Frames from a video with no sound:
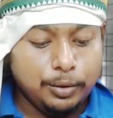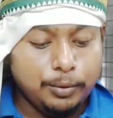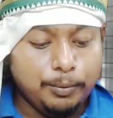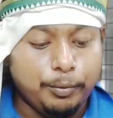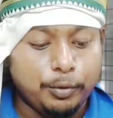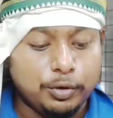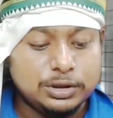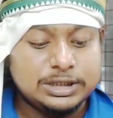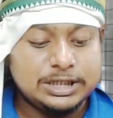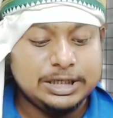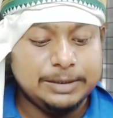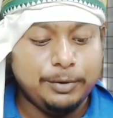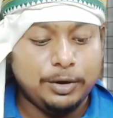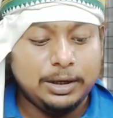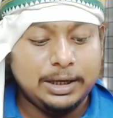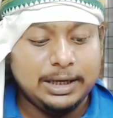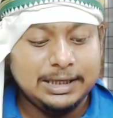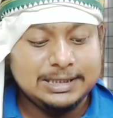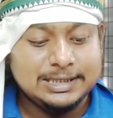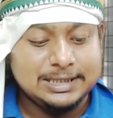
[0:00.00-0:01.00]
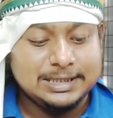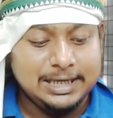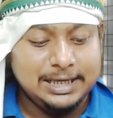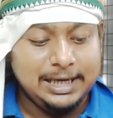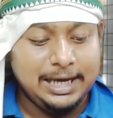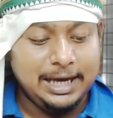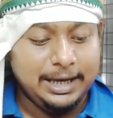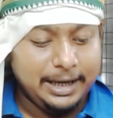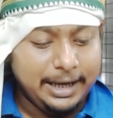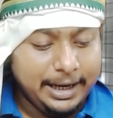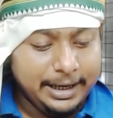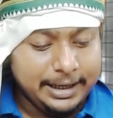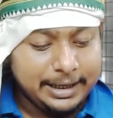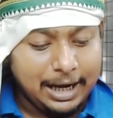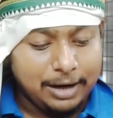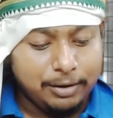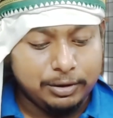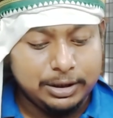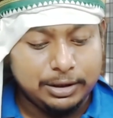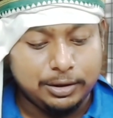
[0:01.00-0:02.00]
পশ্চিমবঙ্গে সিএ
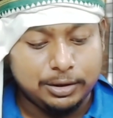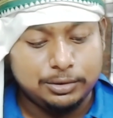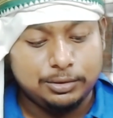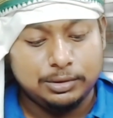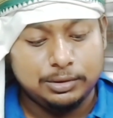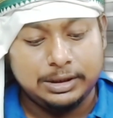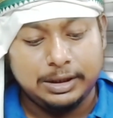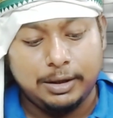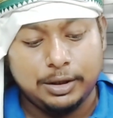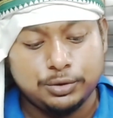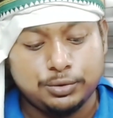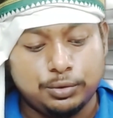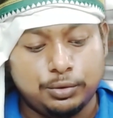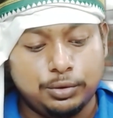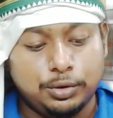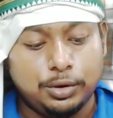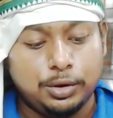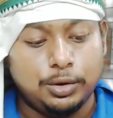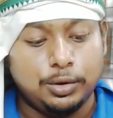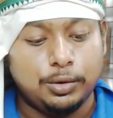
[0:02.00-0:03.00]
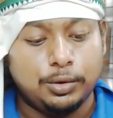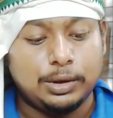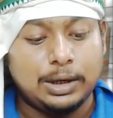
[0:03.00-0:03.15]
নাগরিকত্ব দেওয়া শুরু হলো